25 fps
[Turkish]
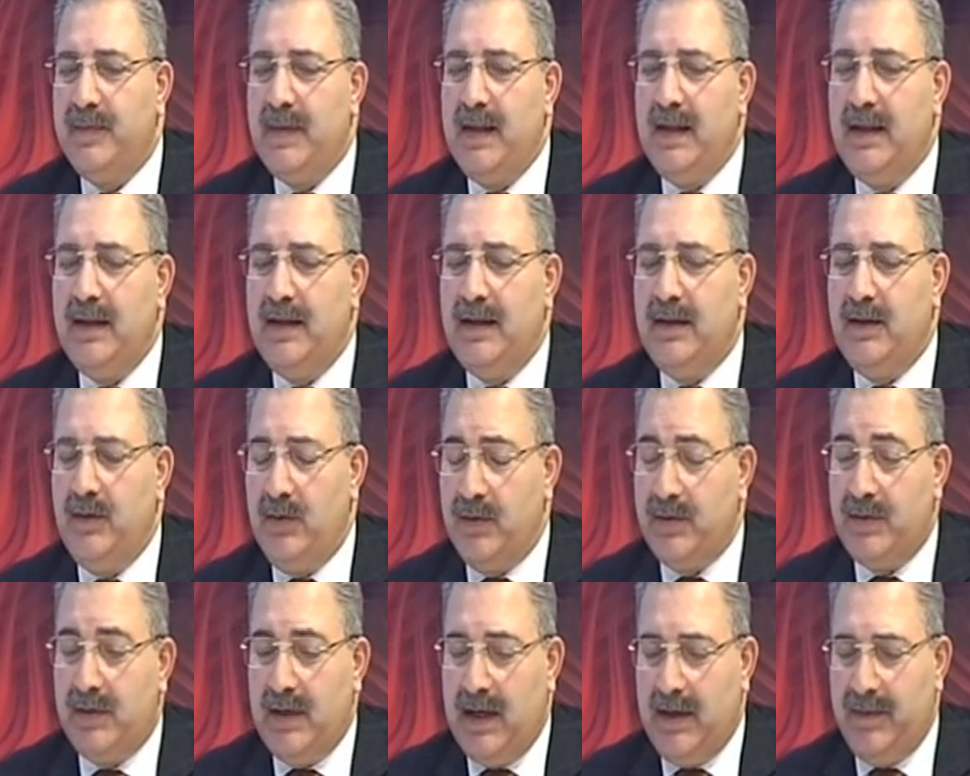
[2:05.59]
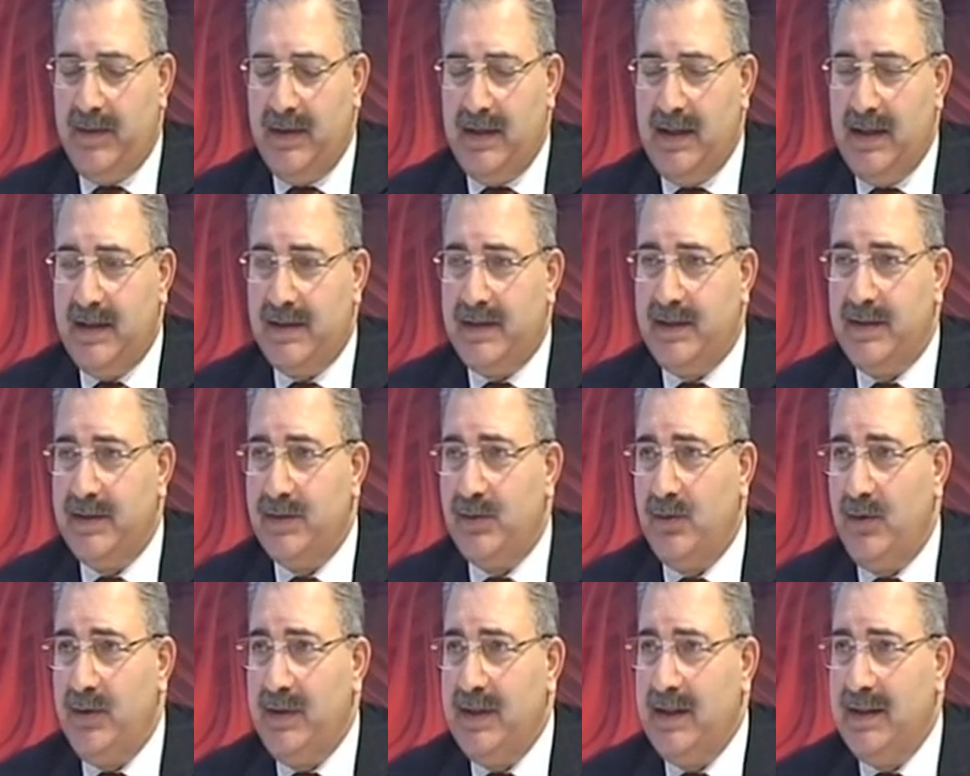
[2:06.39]
e, öz,
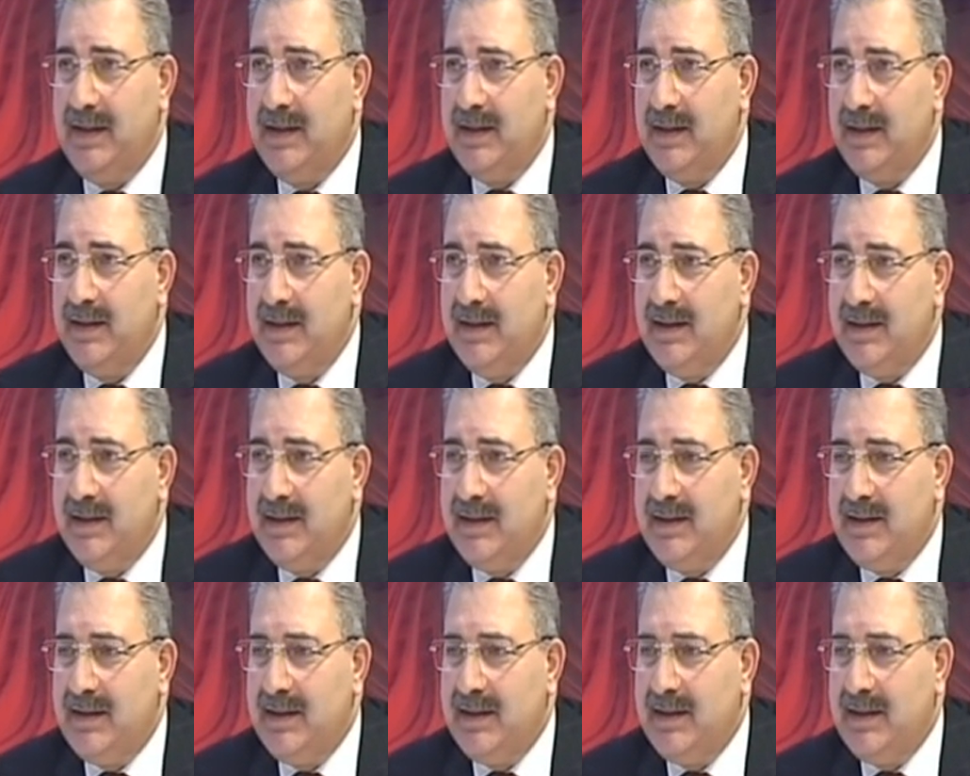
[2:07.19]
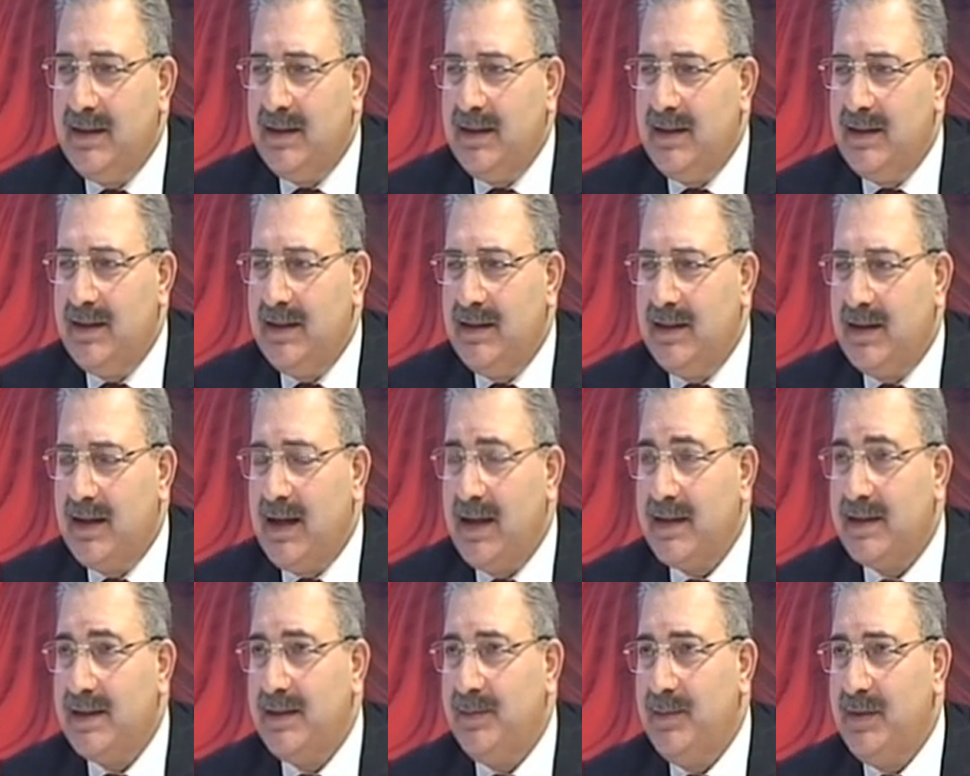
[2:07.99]
affedersiniz 17 e,
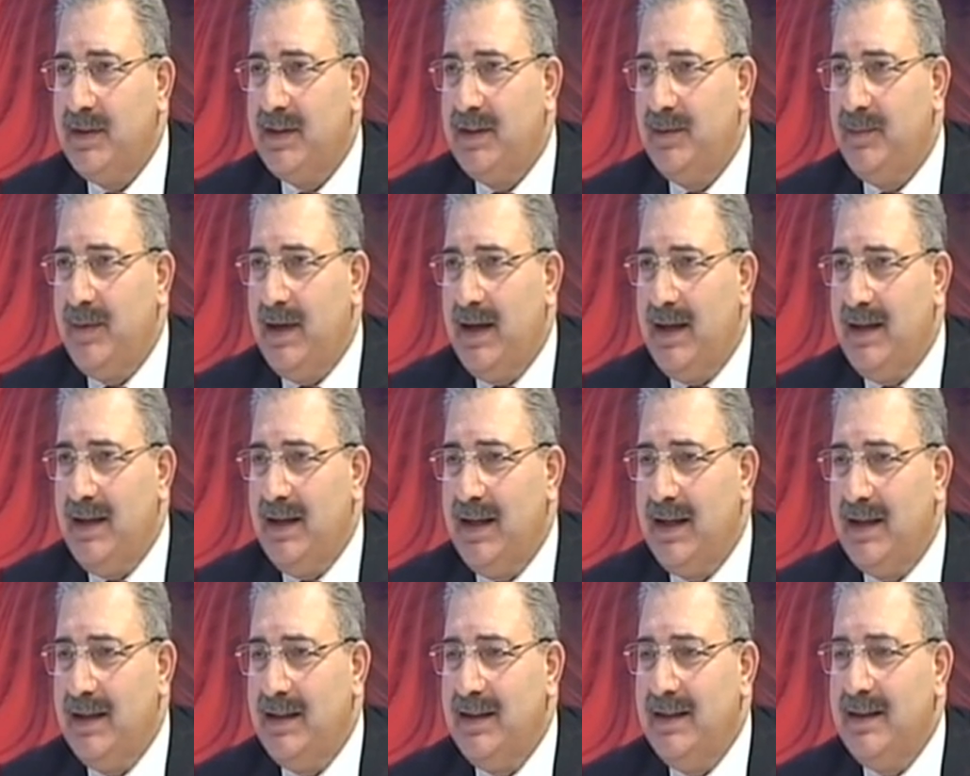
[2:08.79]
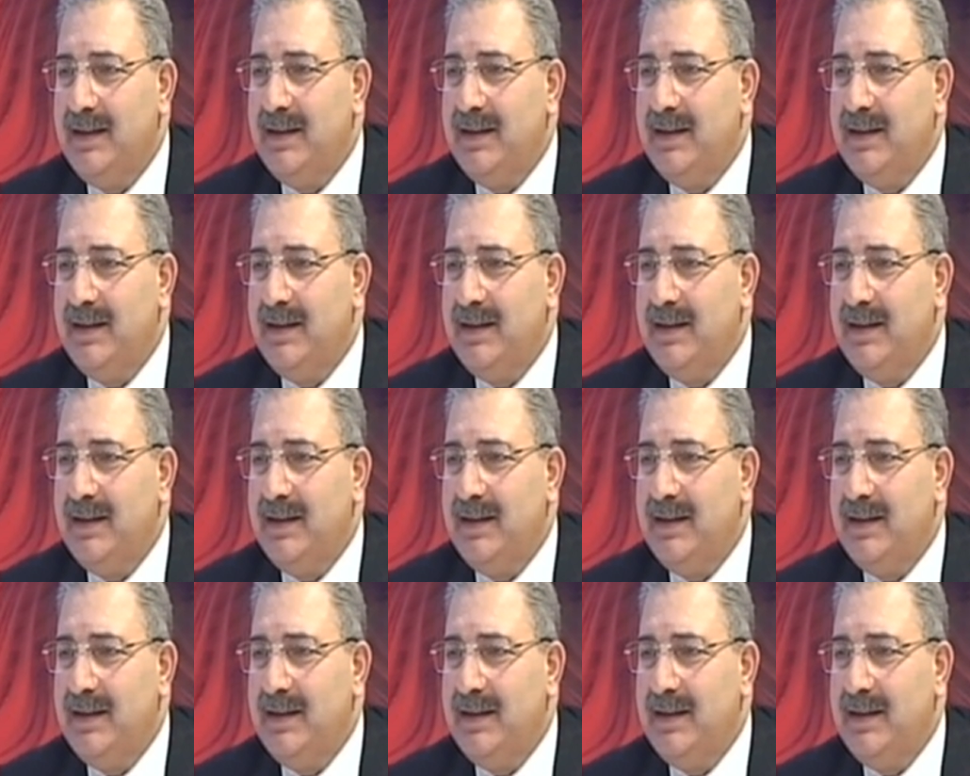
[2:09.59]
Kasım itibariyle